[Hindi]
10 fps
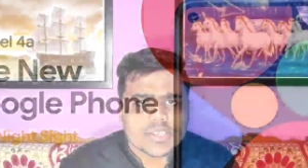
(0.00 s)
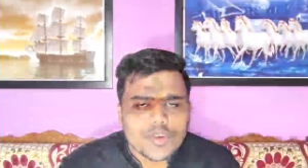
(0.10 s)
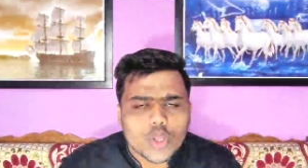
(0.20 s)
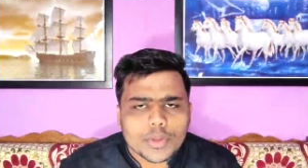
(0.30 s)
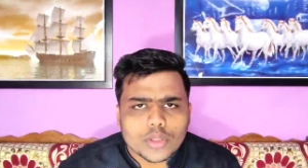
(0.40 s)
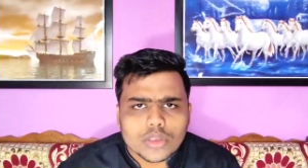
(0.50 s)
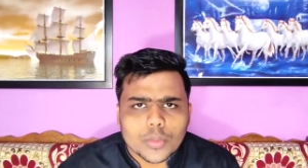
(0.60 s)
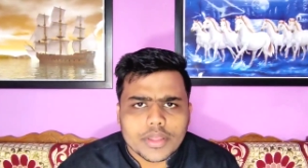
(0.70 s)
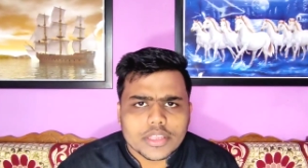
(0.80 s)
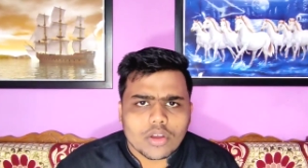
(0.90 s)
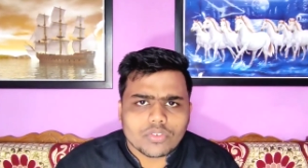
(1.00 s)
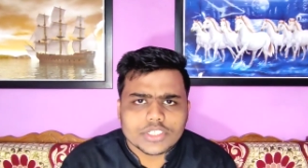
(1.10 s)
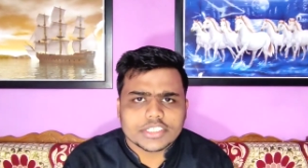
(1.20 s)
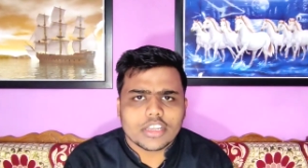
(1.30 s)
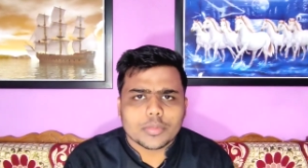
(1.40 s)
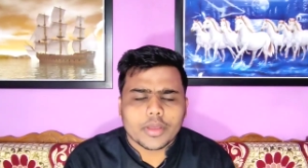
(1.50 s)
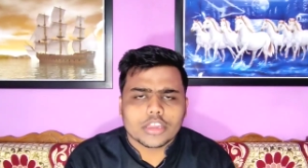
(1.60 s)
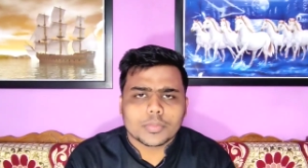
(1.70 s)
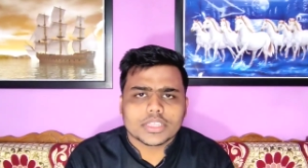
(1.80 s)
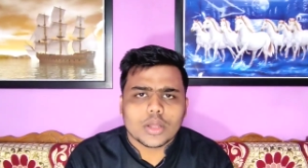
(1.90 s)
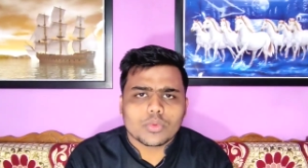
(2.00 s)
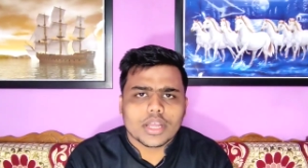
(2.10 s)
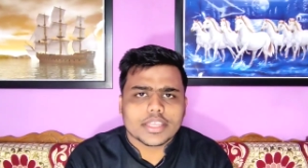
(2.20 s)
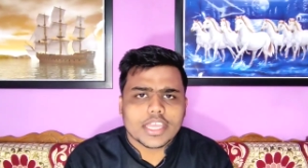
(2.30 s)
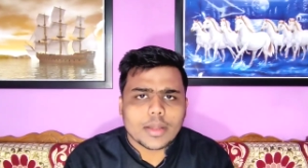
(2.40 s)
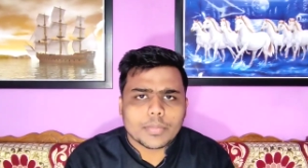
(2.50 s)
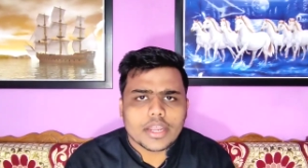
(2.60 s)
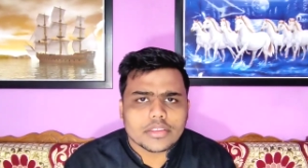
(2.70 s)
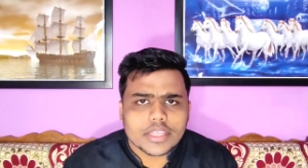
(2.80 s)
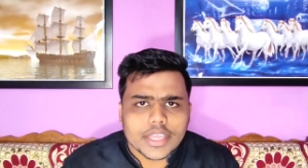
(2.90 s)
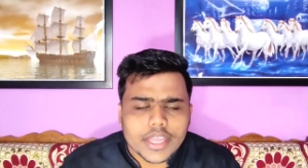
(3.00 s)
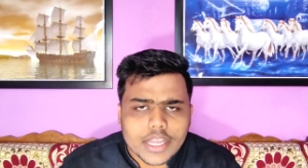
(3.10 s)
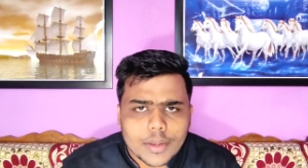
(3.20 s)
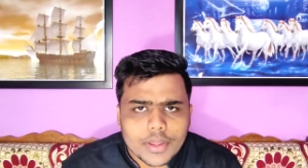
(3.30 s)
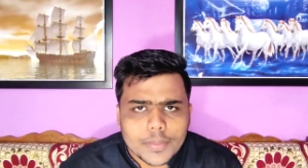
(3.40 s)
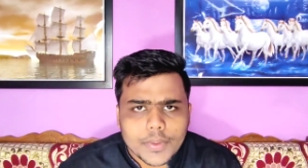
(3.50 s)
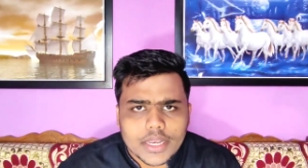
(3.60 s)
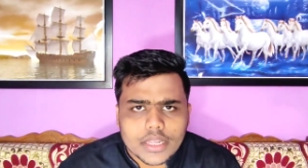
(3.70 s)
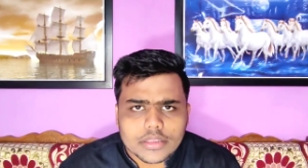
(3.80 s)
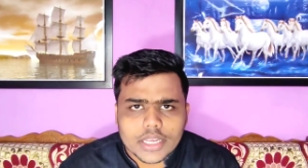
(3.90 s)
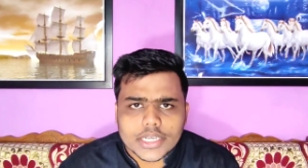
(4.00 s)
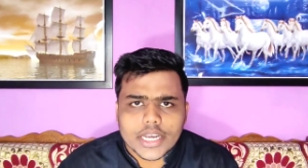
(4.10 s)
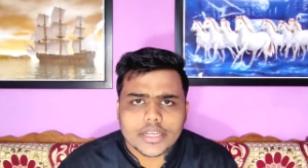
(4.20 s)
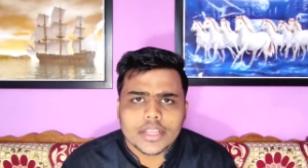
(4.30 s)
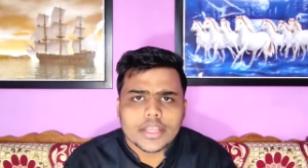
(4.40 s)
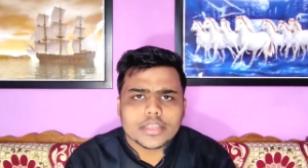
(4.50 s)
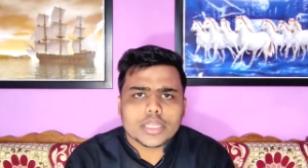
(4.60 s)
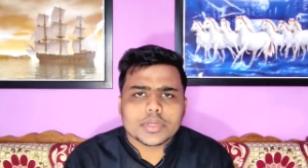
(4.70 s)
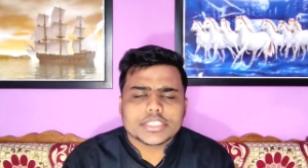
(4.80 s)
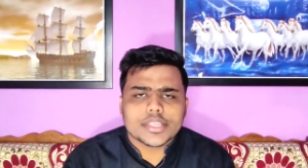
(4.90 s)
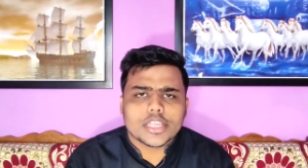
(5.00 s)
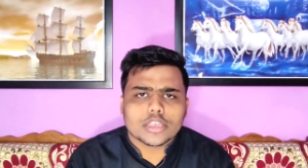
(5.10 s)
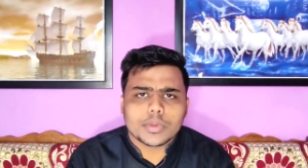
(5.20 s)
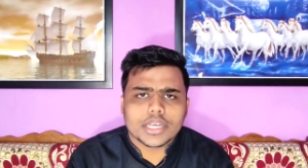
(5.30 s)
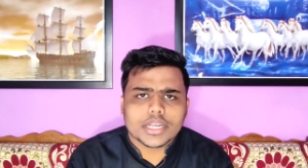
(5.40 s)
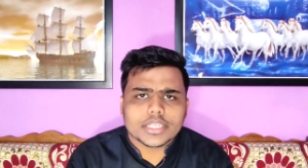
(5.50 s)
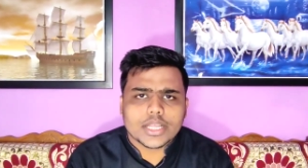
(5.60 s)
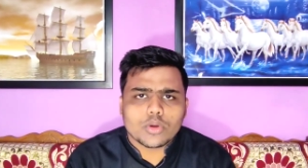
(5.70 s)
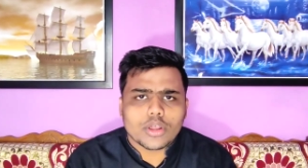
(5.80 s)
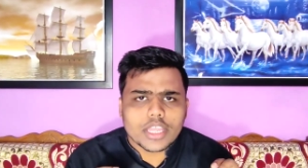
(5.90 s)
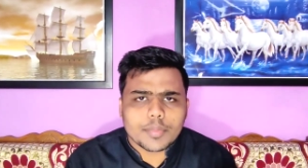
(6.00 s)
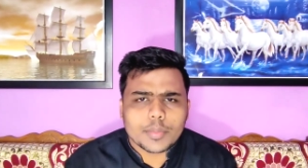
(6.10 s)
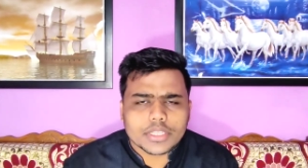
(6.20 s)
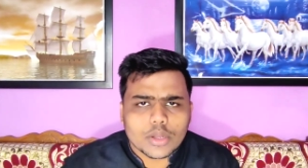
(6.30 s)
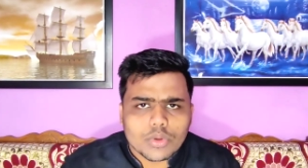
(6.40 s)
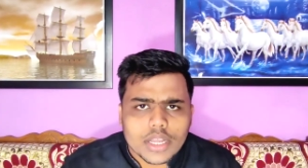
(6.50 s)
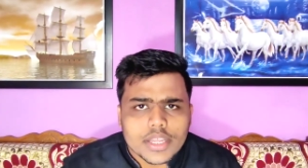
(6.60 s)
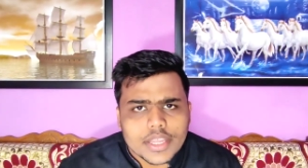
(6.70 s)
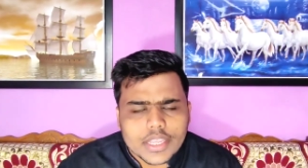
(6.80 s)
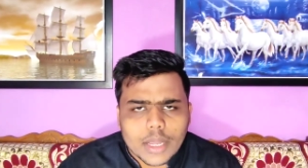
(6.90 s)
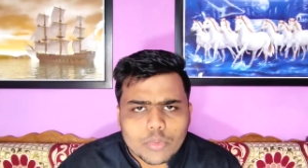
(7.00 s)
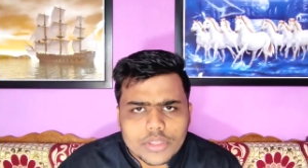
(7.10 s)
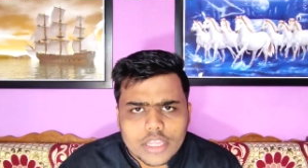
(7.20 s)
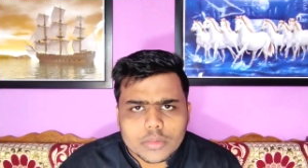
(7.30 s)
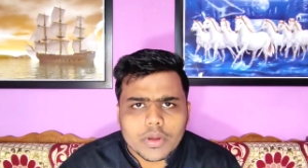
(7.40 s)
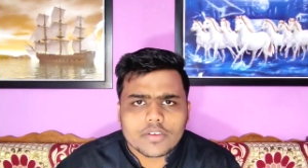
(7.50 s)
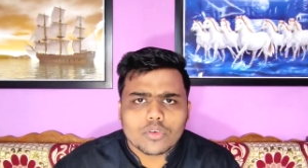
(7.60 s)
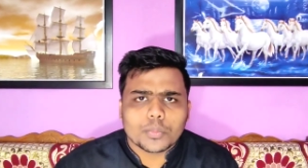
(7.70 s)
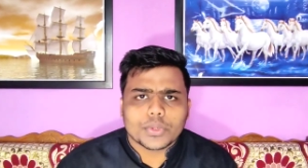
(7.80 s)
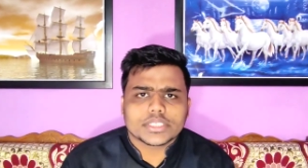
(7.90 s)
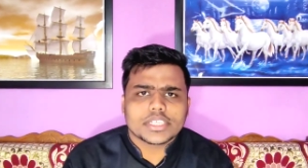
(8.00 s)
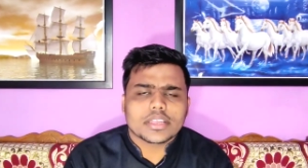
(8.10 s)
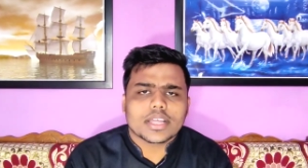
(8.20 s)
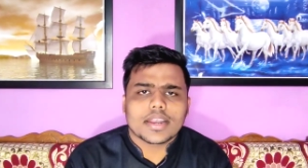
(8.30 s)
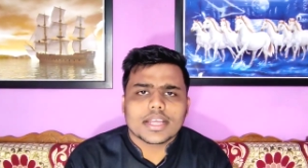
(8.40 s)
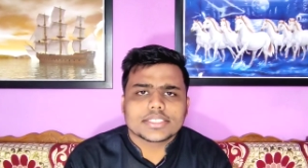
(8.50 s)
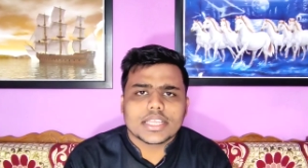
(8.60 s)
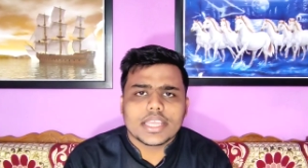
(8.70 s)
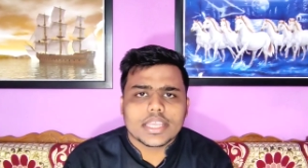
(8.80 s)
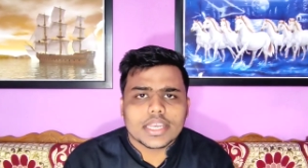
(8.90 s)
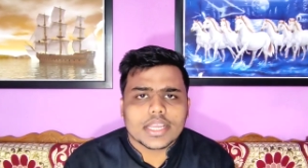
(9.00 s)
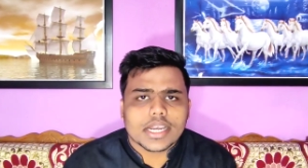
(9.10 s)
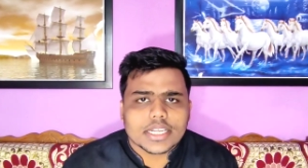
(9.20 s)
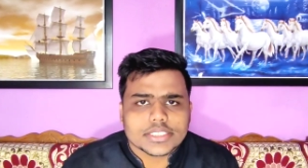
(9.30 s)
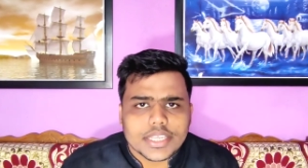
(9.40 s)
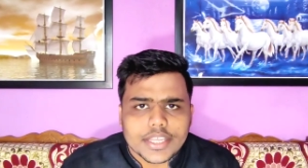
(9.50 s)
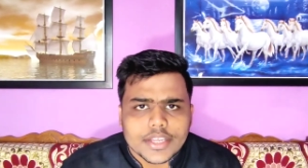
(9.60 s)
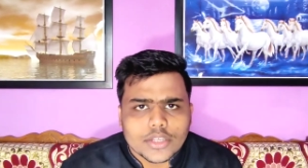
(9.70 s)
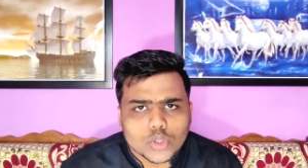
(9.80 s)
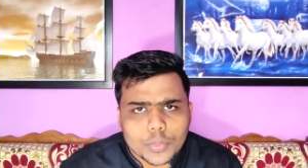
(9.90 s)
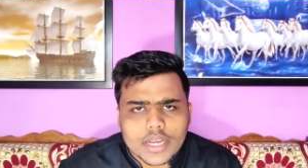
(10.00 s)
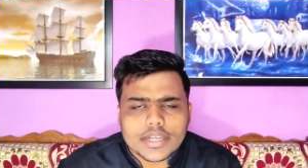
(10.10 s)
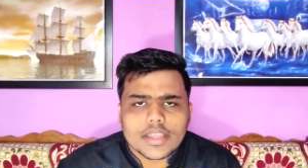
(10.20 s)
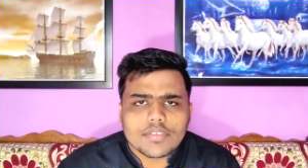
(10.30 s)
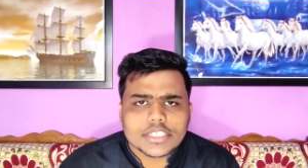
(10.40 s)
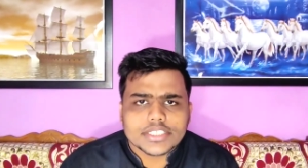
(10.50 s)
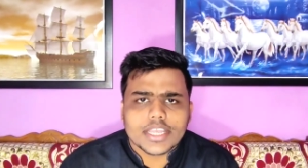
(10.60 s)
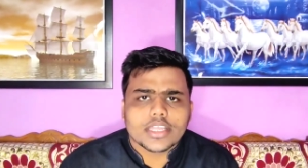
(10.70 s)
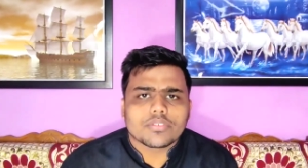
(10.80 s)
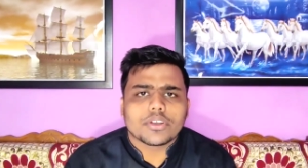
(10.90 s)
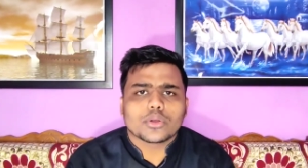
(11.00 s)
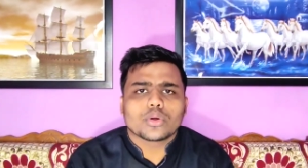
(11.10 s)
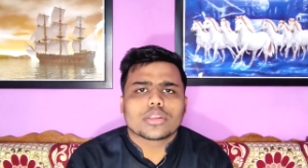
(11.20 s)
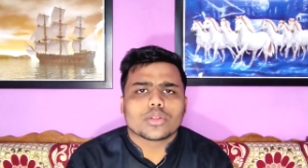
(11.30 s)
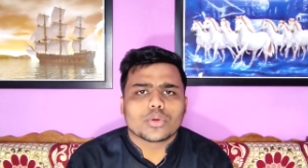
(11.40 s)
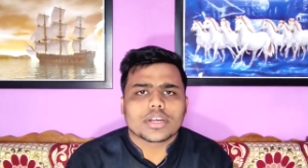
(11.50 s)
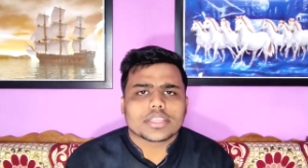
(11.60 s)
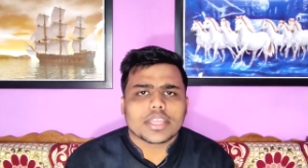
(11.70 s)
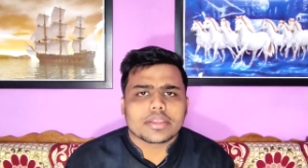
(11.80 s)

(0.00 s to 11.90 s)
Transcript: की वीडियो में दोस्तों मैं इसके ऑफिशियल स्पेक्स बताऊंगा क्या प्राइसिंग है कब है पहला सेल डेट सब अच्छे से एक्सप्लेन करता हूं और ये भी बताऊंगा कि आपको ये स्मार्टफोन परचेज करना चाहिए कि नहीं करना चाहिए तो बिना टाइम वेस्ट के इस वीडियो को शुरू करते